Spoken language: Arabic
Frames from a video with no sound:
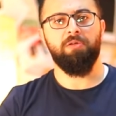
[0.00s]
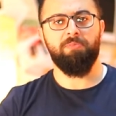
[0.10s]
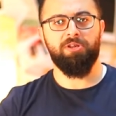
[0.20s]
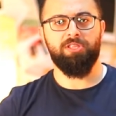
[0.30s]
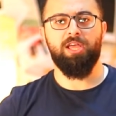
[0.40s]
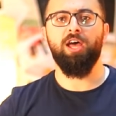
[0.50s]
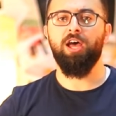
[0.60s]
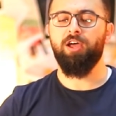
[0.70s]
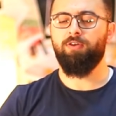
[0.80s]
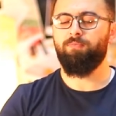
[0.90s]

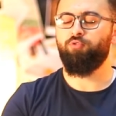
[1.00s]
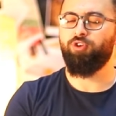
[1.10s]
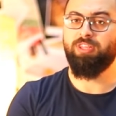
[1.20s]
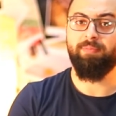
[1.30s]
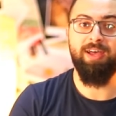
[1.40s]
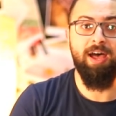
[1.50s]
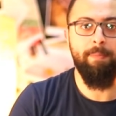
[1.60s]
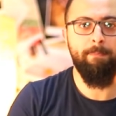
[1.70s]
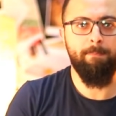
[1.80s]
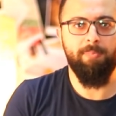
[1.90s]
مرتاح أموري
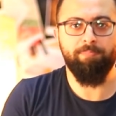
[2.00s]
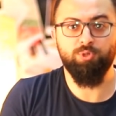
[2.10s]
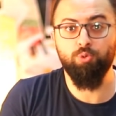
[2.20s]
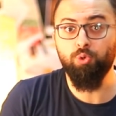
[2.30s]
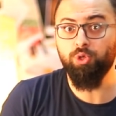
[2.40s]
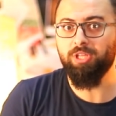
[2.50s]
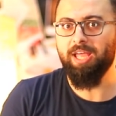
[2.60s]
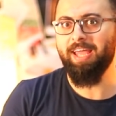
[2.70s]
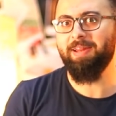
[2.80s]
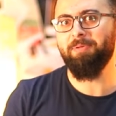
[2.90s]
تمام مبسوط
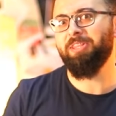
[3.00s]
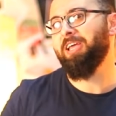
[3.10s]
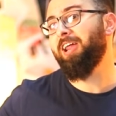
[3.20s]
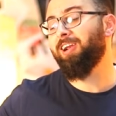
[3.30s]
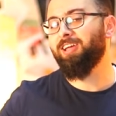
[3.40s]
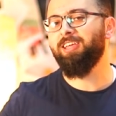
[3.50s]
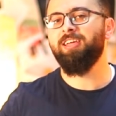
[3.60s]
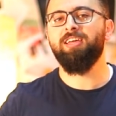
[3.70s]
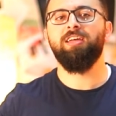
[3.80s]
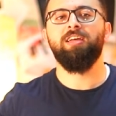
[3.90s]
عيني بدي ألقي
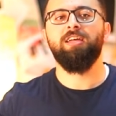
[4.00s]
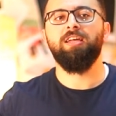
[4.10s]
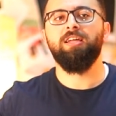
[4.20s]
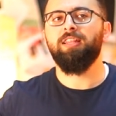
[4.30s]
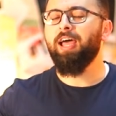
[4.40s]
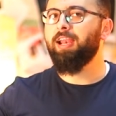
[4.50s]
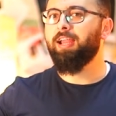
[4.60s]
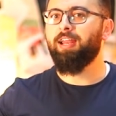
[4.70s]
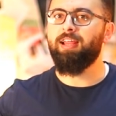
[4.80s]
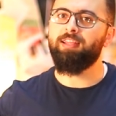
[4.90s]

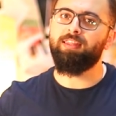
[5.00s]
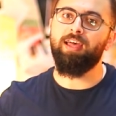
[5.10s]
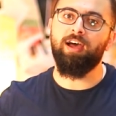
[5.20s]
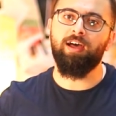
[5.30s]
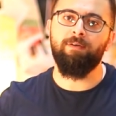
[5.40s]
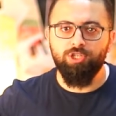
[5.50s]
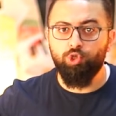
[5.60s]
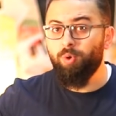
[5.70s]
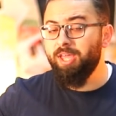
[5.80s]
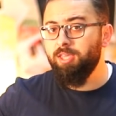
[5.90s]
دخلنا على الإذاعة
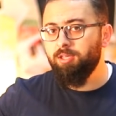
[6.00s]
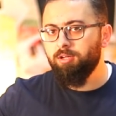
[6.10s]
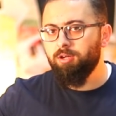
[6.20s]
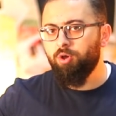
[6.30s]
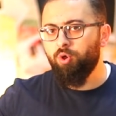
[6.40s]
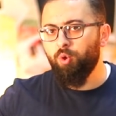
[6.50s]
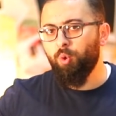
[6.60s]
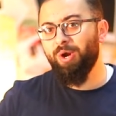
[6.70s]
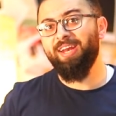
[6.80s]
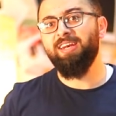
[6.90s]
شوي
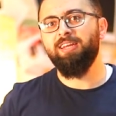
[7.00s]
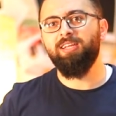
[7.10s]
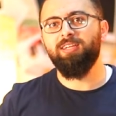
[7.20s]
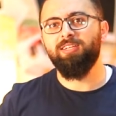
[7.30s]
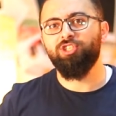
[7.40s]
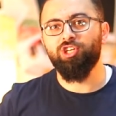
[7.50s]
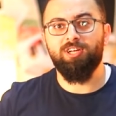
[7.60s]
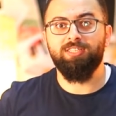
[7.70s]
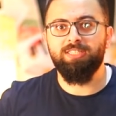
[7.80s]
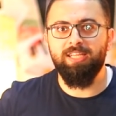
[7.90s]
ورن
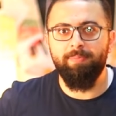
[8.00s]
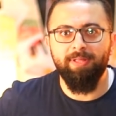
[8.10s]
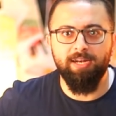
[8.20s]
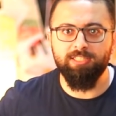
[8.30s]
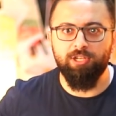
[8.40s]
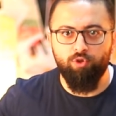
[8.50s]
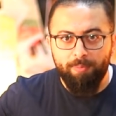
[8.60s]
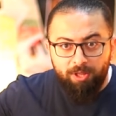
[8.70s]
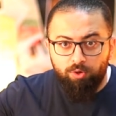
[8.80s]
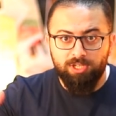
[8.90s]
جرس المدرسة اللي هو
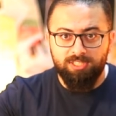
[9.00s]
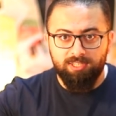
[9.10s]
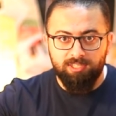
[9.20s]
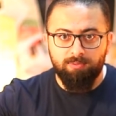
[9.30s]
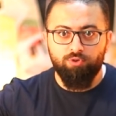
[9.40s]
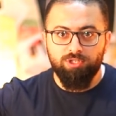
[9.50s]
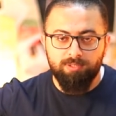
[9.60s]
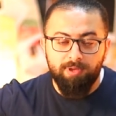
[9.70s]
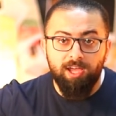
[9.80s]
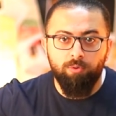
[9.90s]
بعده راح يصير الطابور
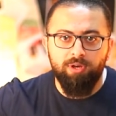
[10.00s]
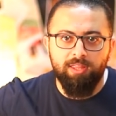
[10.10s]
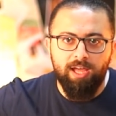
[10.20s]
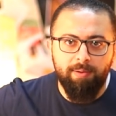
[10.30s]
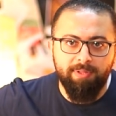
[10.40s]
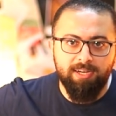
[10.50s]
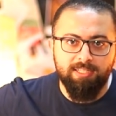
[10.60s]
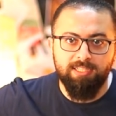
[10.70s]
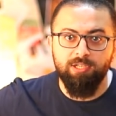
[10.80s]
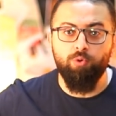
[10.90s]
الصباحي والإذاعة
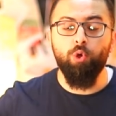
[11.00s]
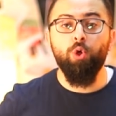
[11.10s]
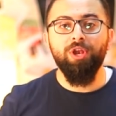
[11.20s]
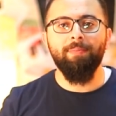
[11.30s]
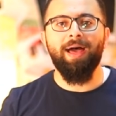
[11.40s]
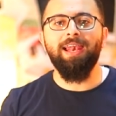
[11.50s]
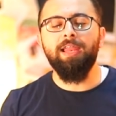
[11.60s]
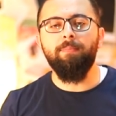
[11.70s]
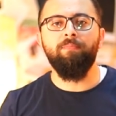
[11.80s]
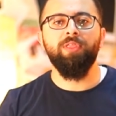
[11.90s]
المدرسية وهون
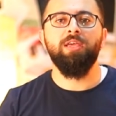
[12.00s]
معلم